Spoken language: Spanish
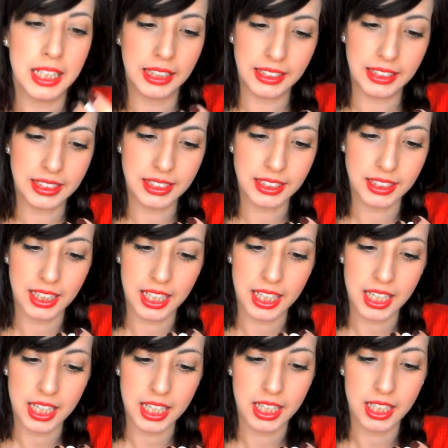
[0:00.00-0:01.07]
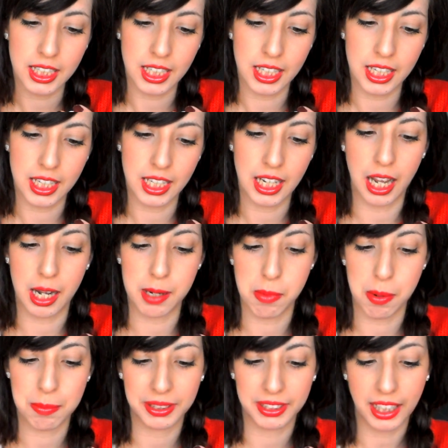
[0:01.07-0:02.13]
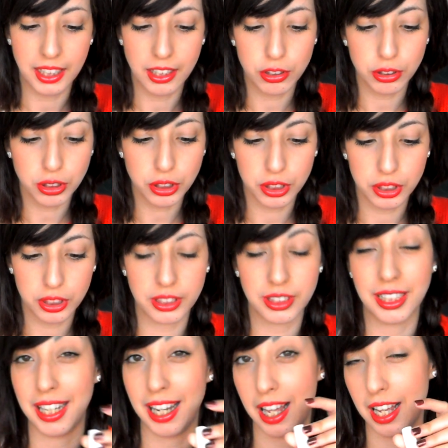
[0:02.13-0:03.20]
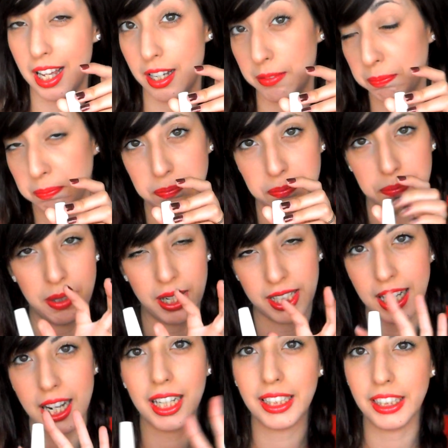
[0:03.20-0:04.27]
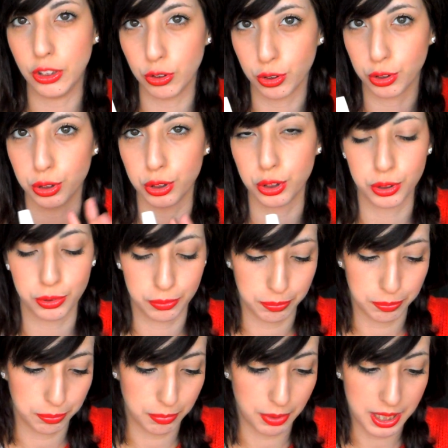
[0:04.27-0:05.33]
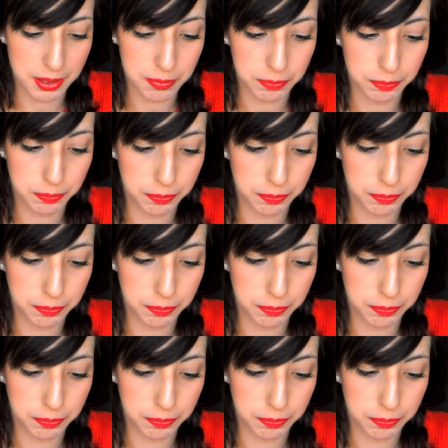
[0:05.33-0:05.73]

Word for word: y es de la gama Metálicos de la marca Inocos, ¿vale?